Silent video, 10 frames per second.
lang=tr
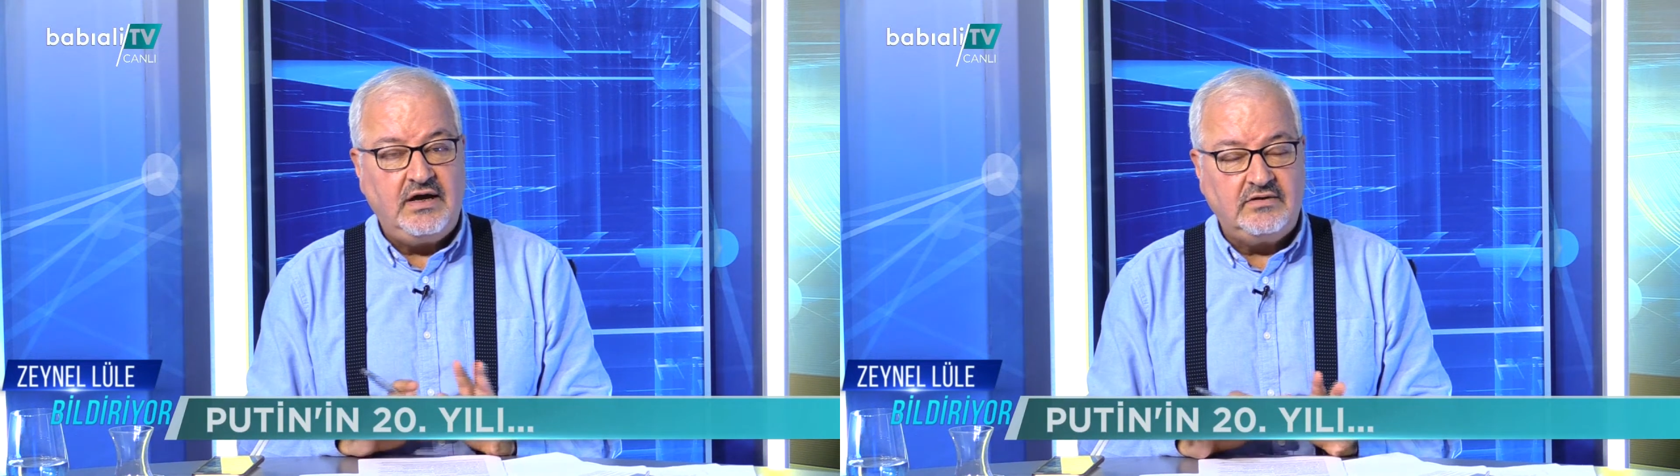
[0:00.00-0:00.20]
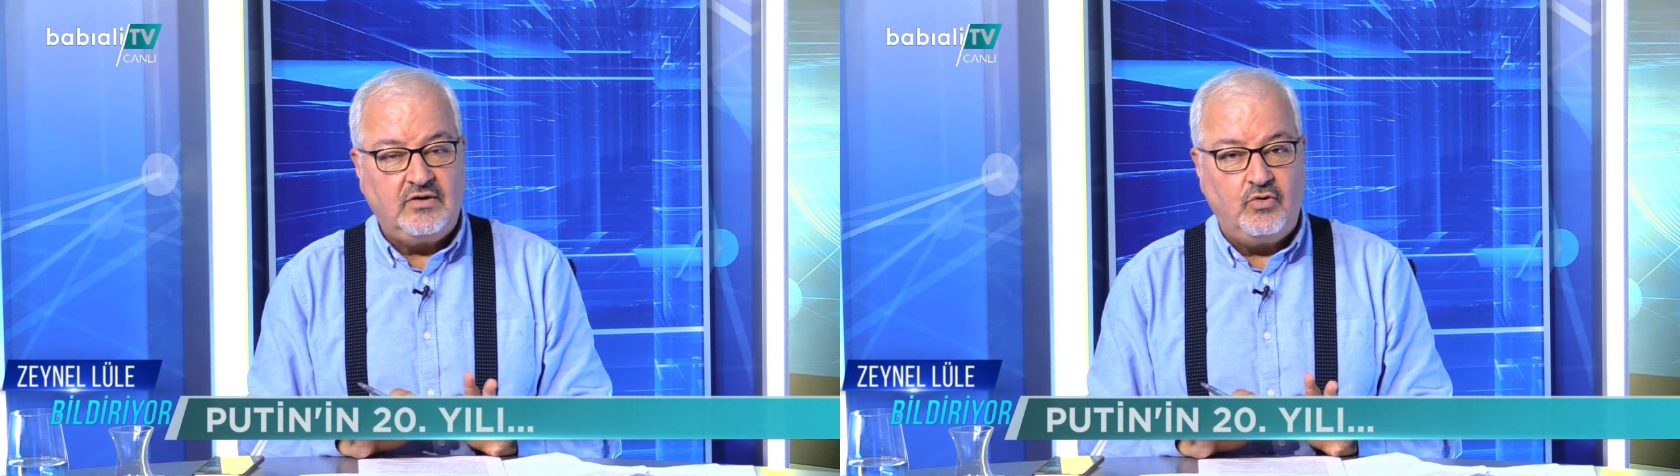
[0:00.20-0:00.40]

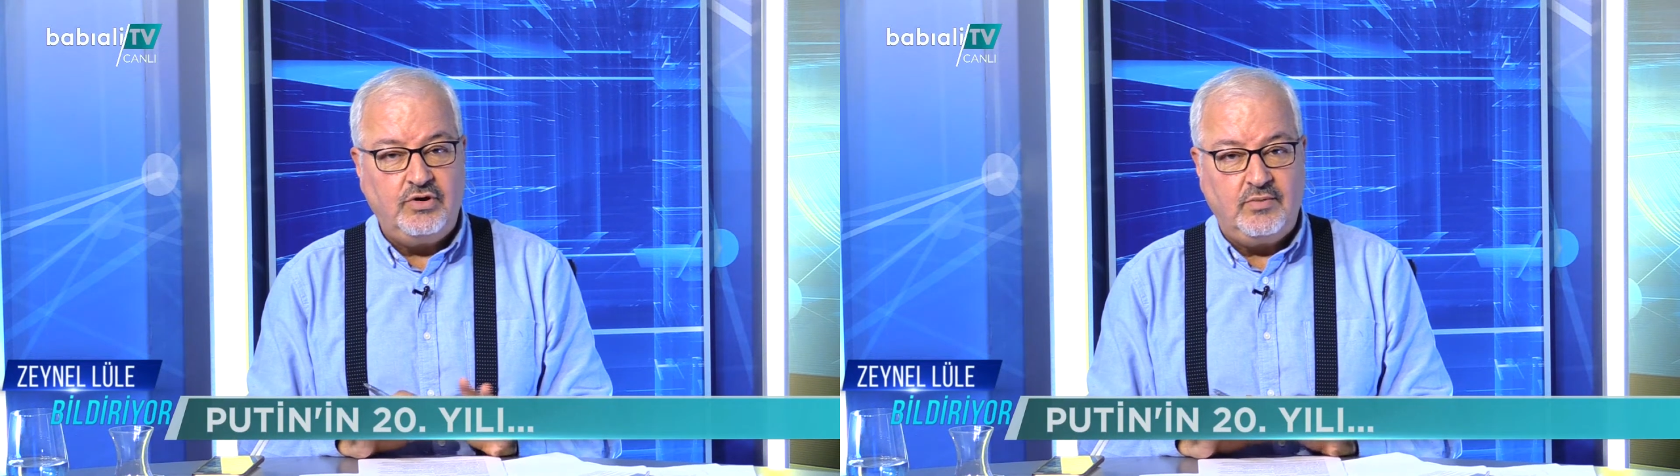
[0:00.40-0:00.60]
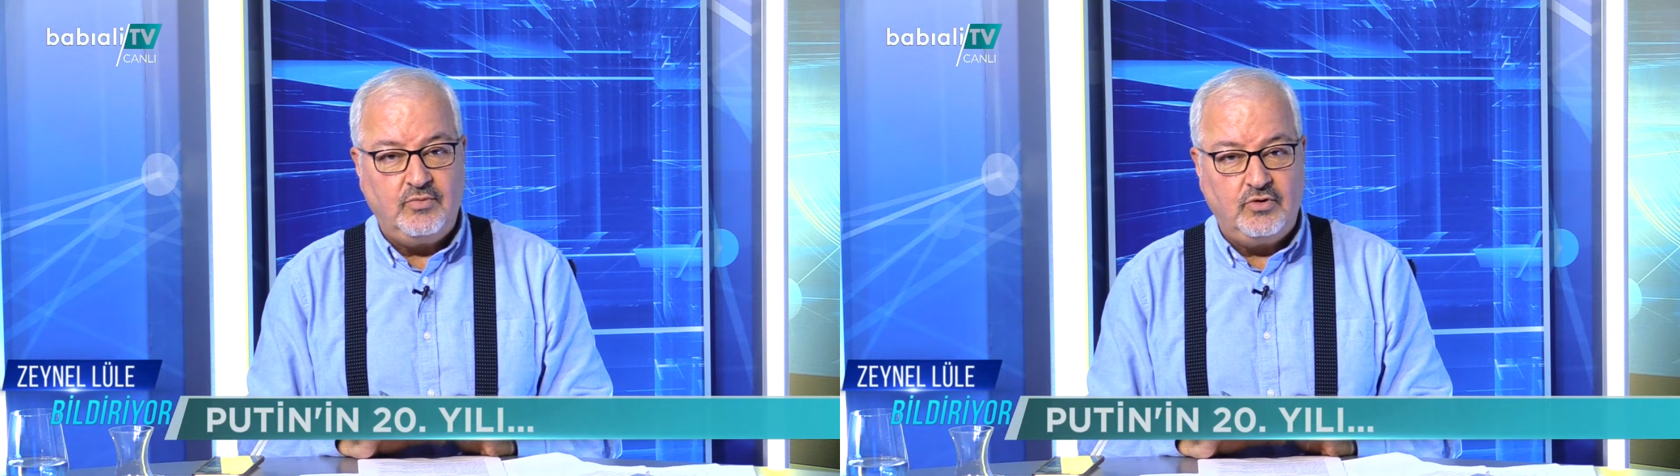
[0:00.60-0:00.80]
Tek ata
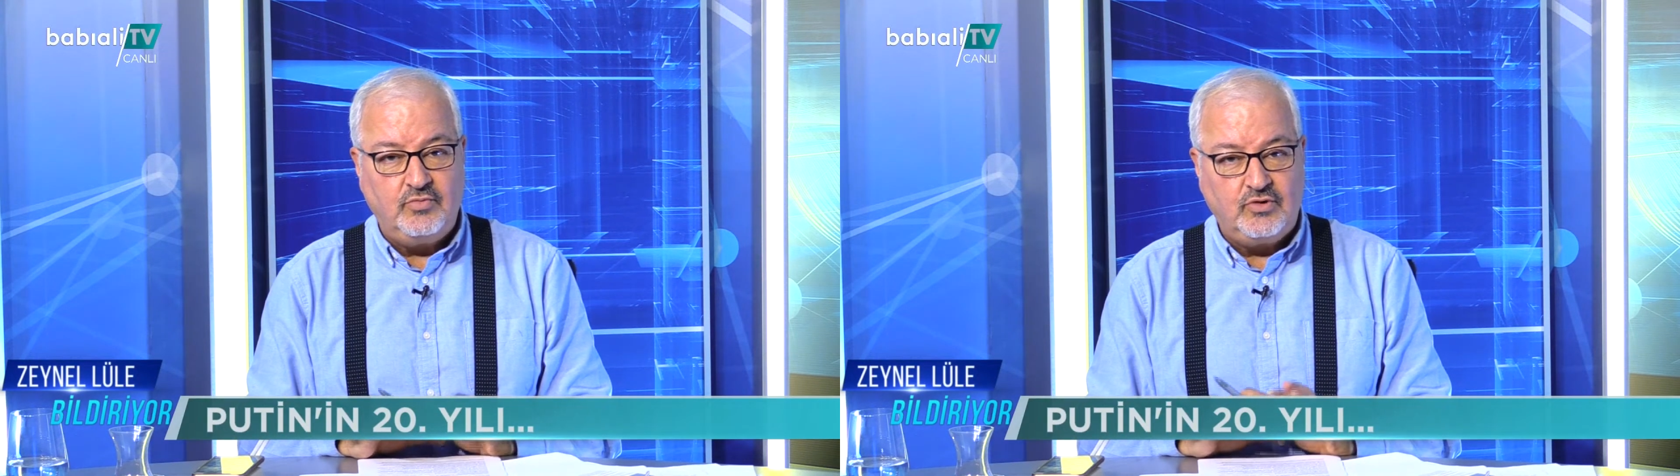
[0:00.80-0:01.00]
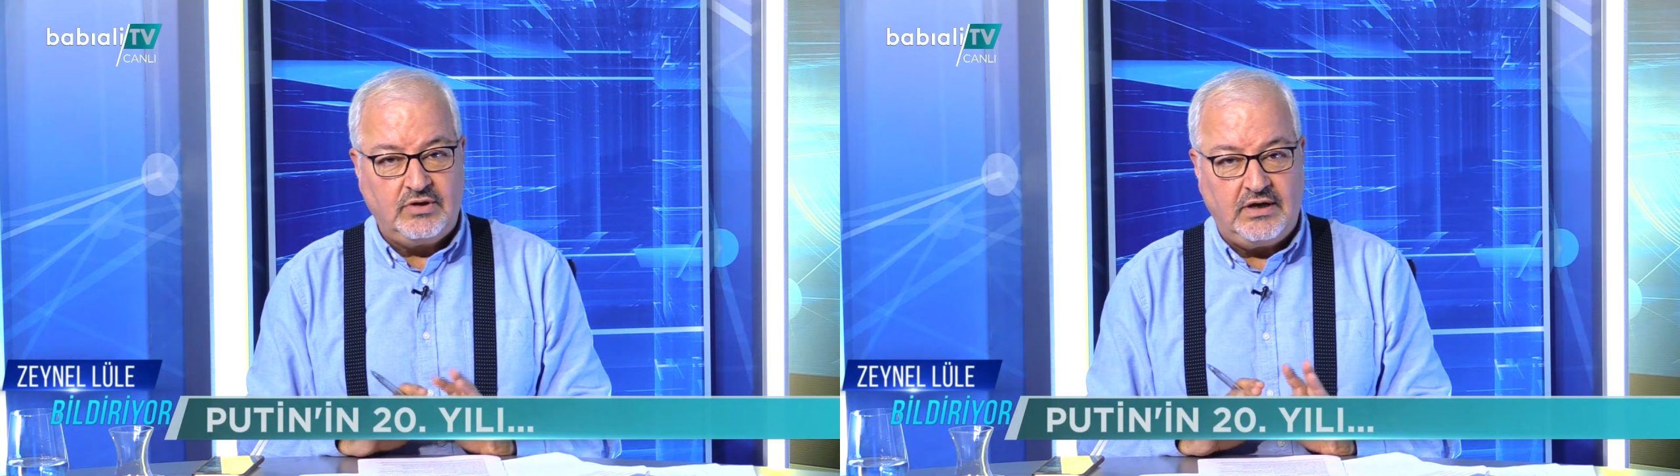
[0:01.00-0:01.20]

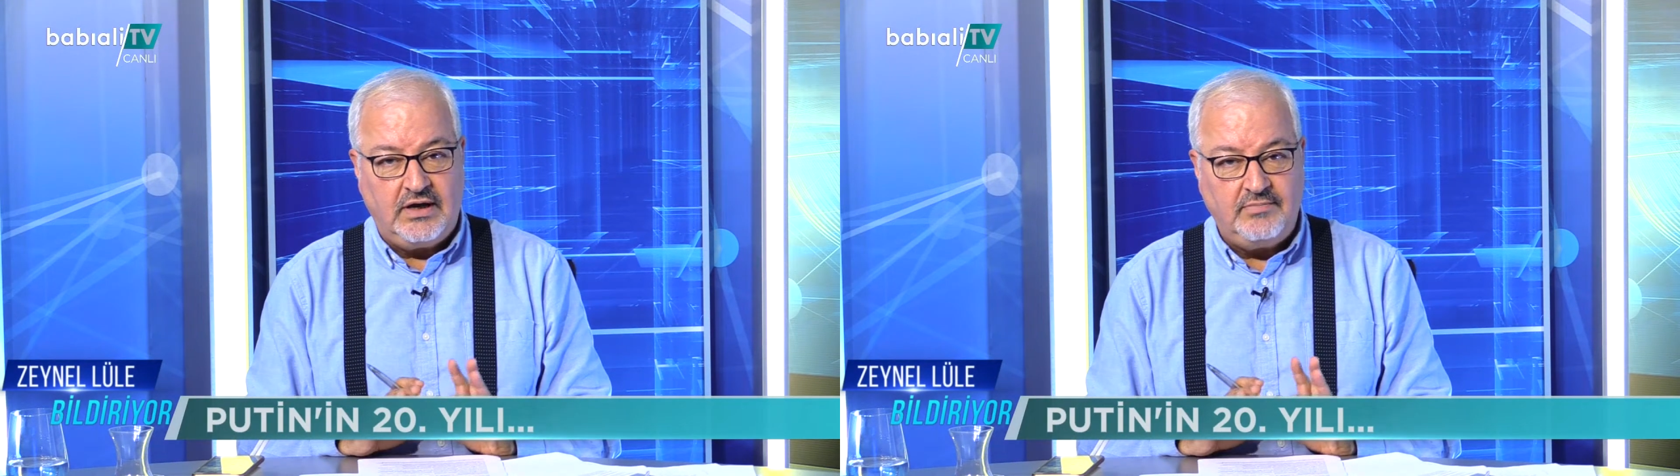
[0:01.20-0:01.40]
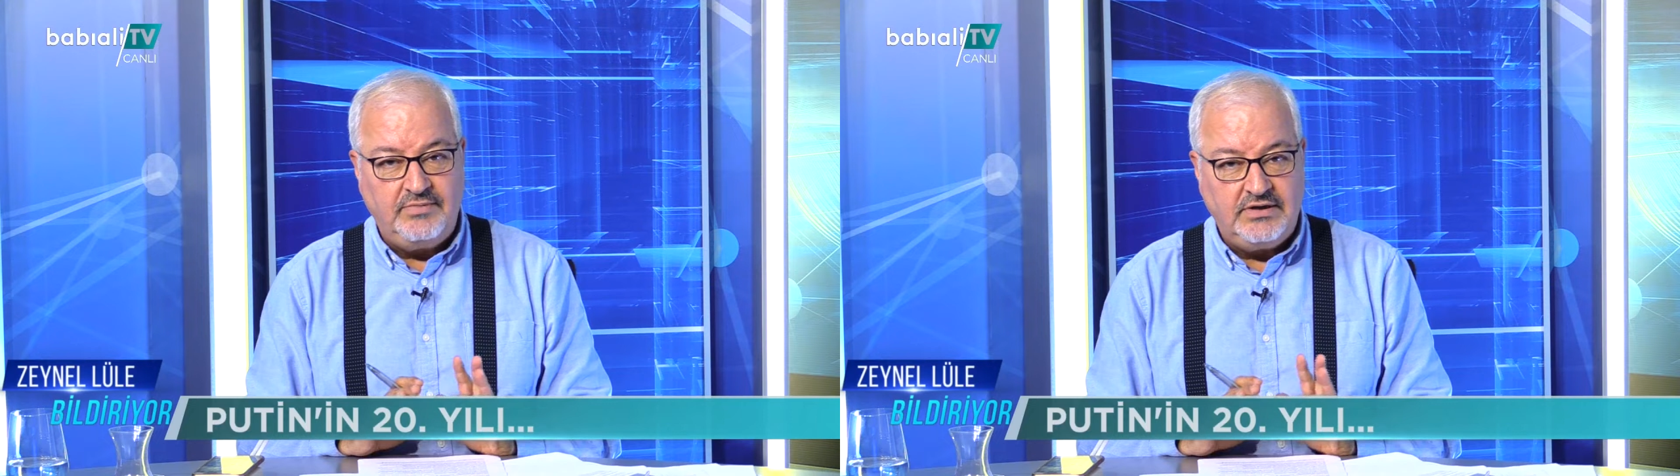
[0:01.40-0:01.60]
oynamıyor.
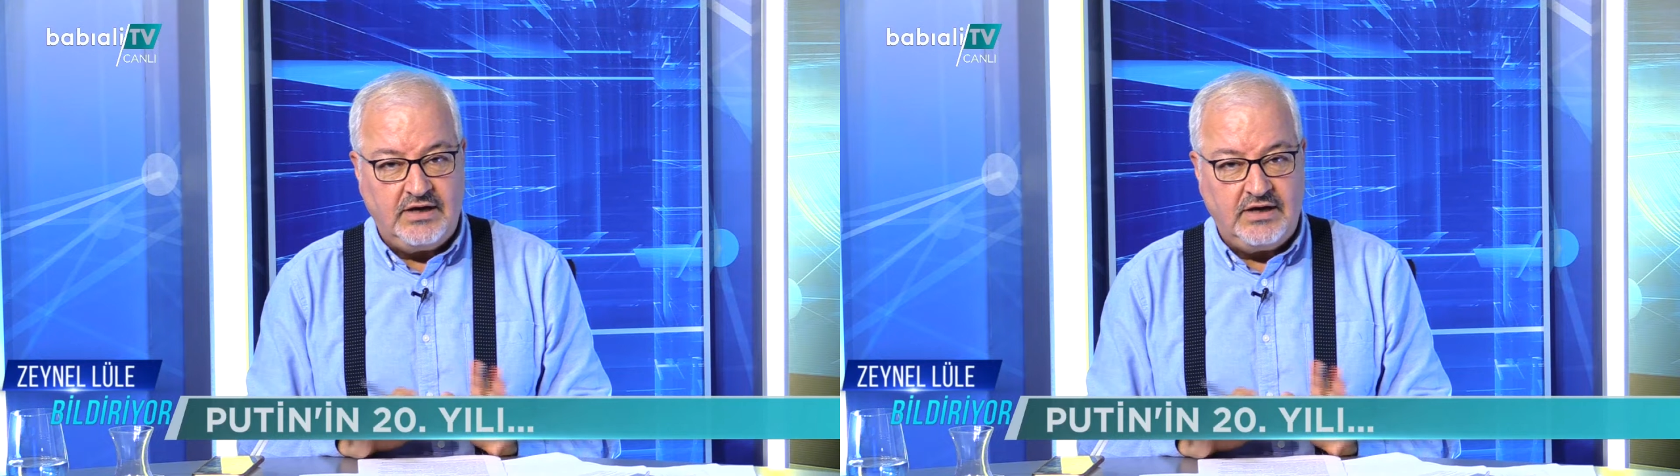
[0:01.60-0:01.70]
Mutlaka